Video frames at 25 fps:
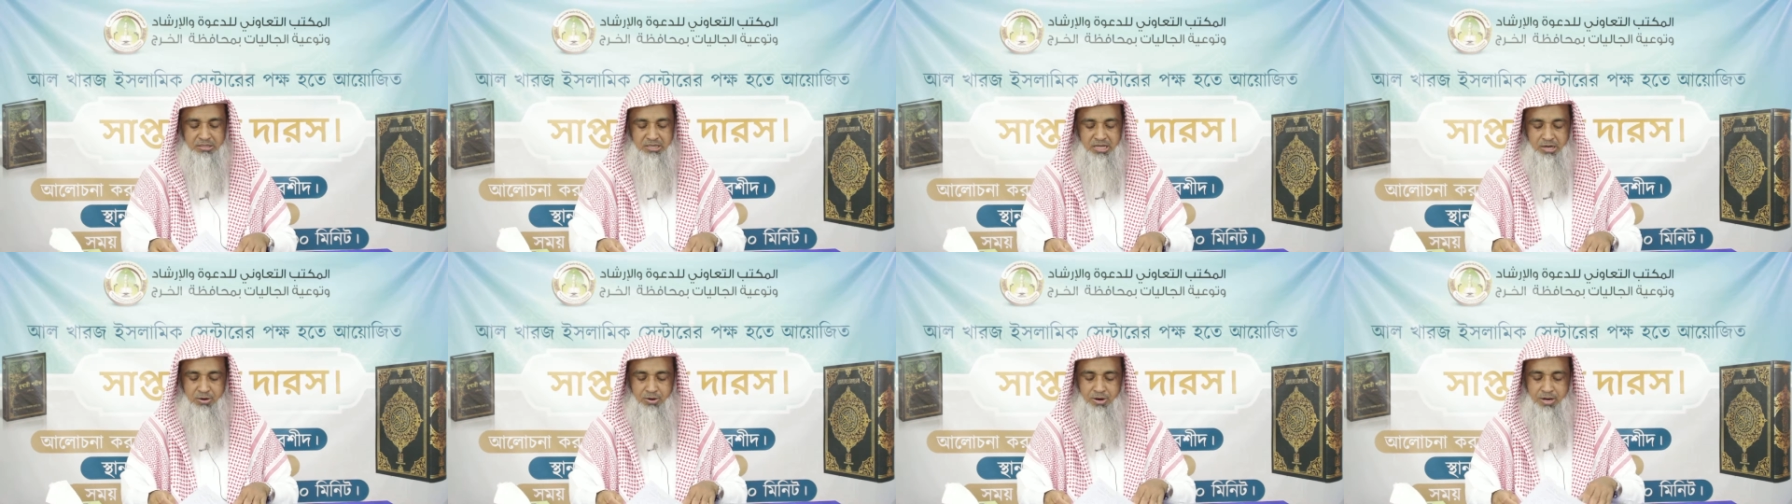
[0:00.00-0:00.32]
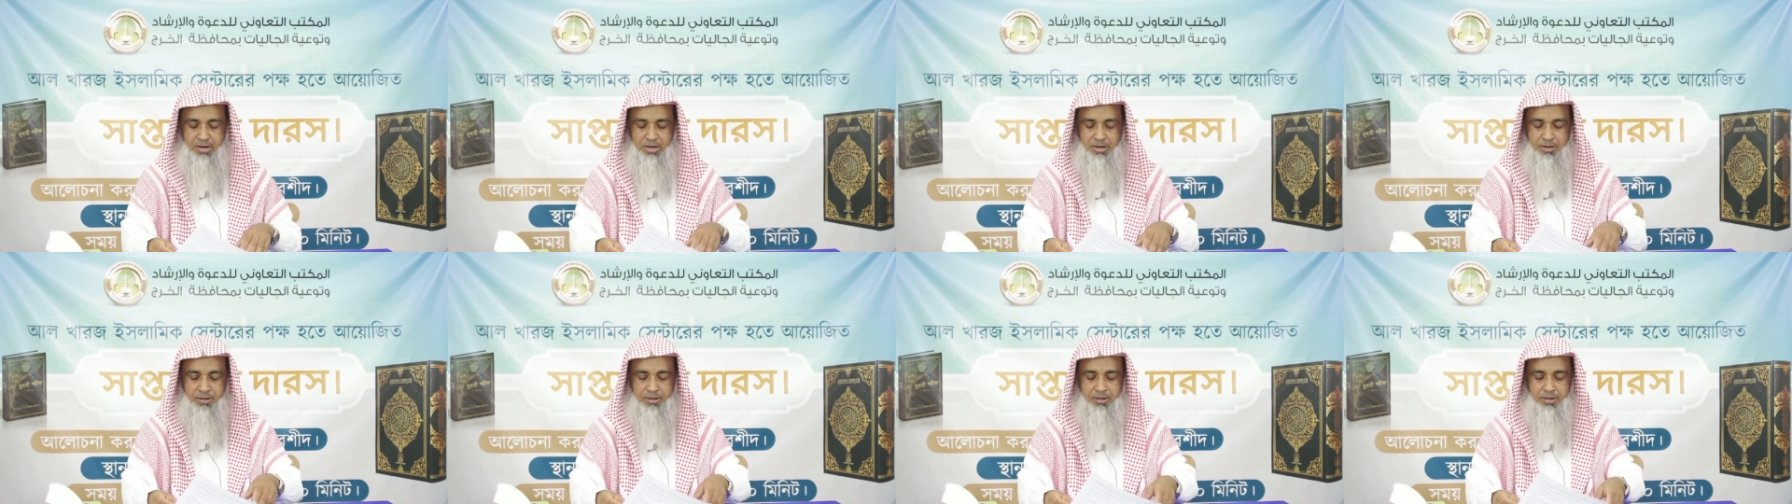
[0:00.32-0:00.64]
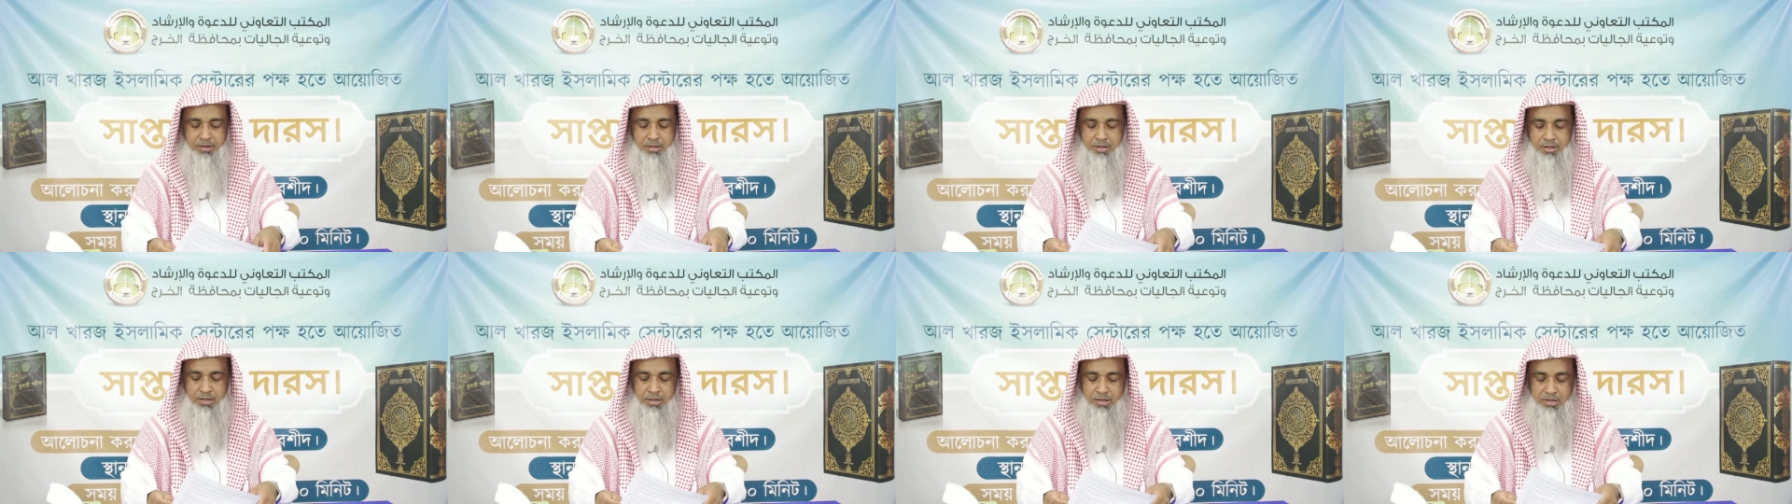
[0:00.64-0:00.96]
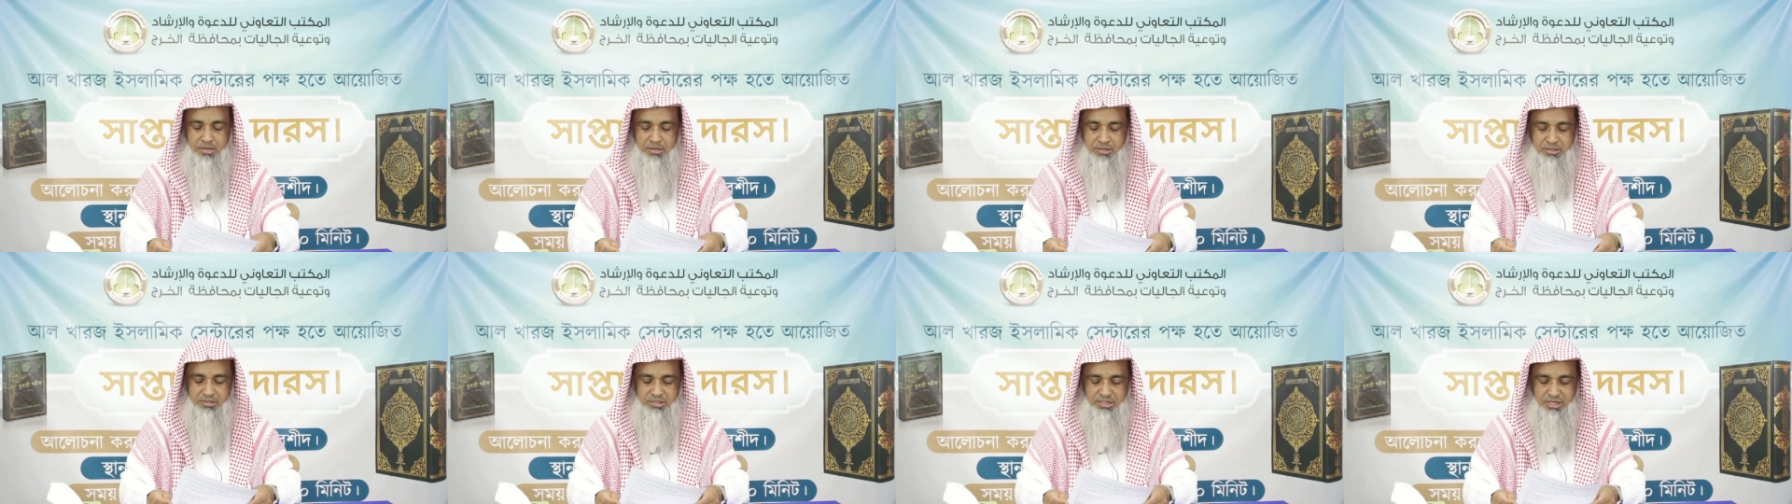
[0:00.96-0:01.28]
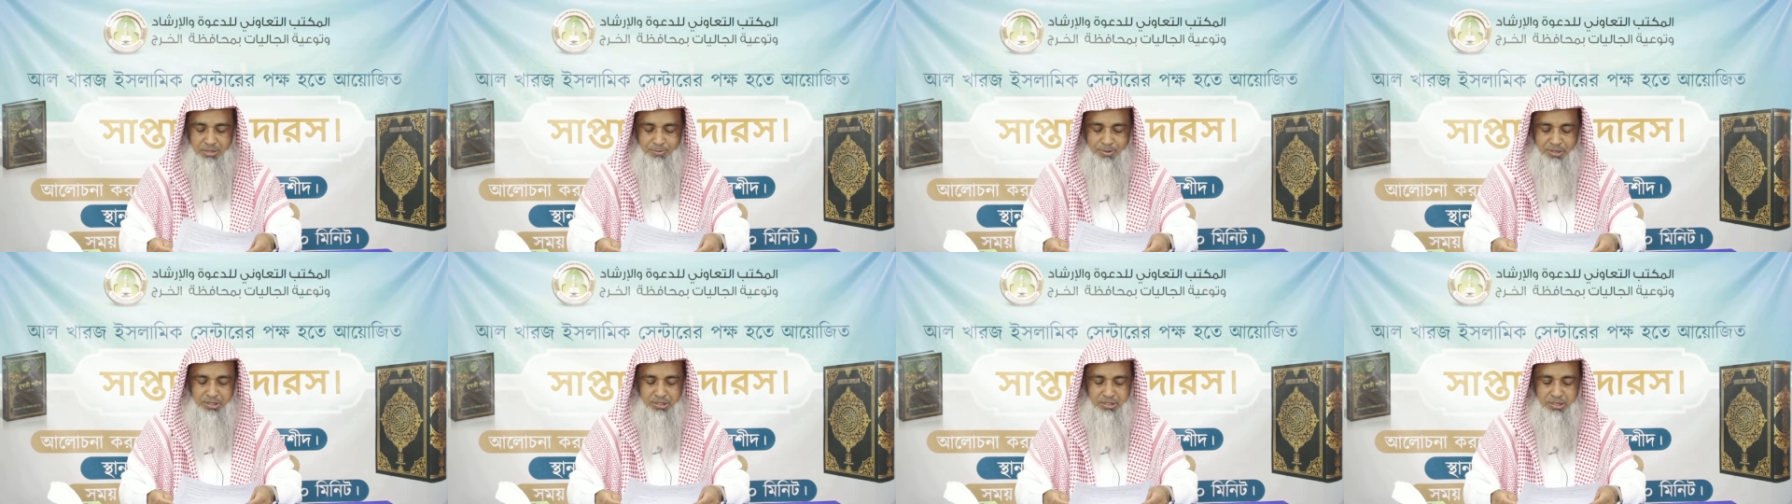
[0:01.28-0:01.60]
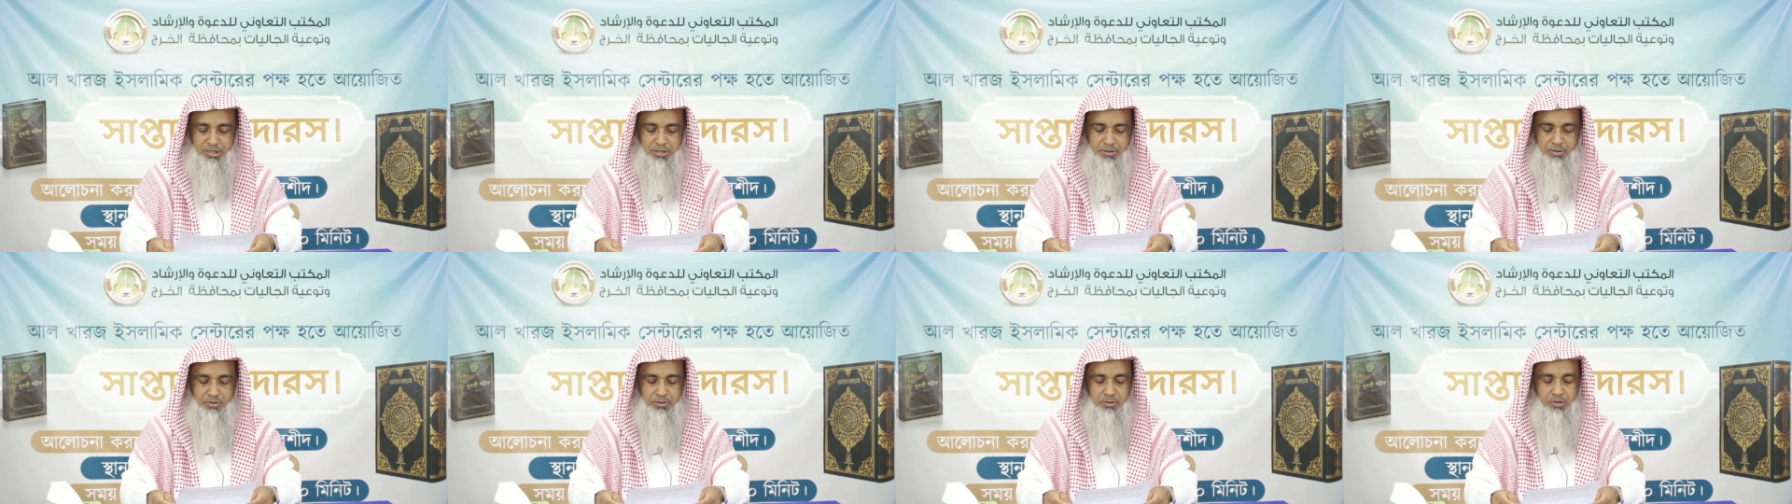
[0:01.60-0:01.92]
কেননা যে
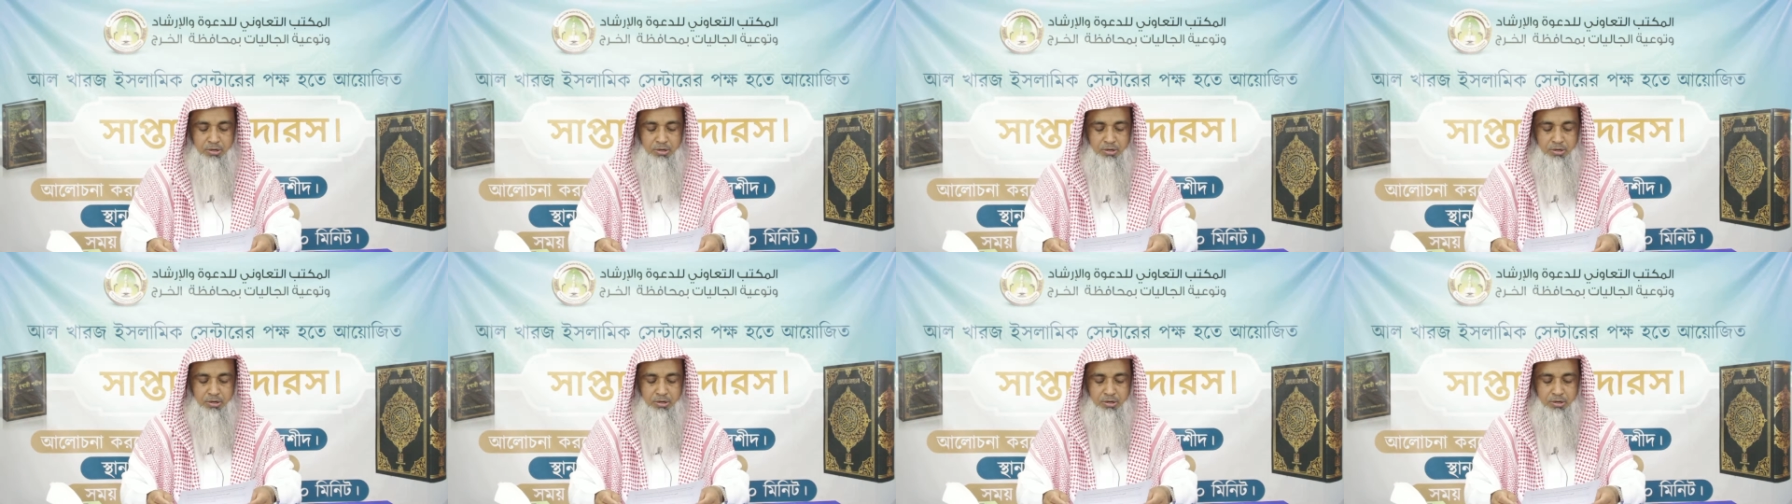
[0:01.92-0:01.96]
ব্যক্তি